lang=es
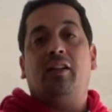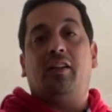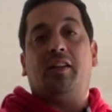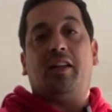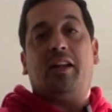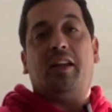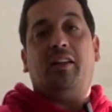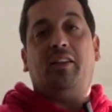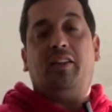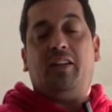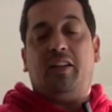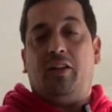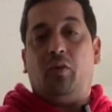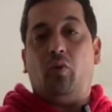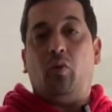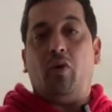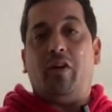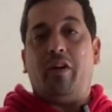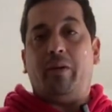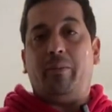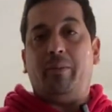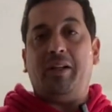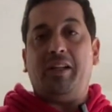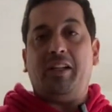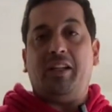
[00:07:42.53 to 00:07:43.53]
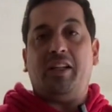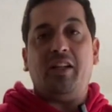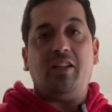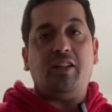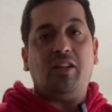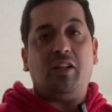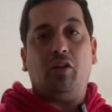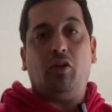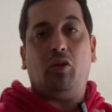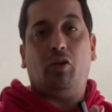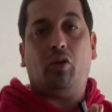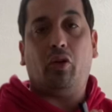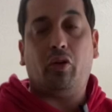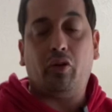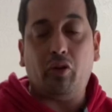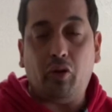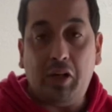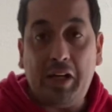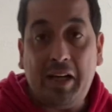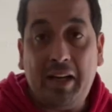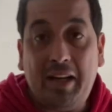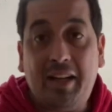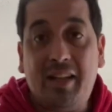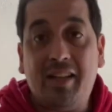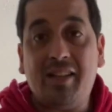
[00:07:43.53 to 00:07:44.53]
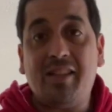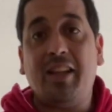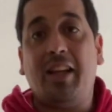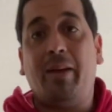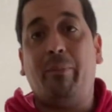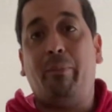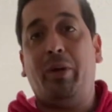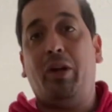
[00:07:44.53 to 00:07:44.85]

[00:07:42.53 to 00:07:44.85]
39.500 dólares,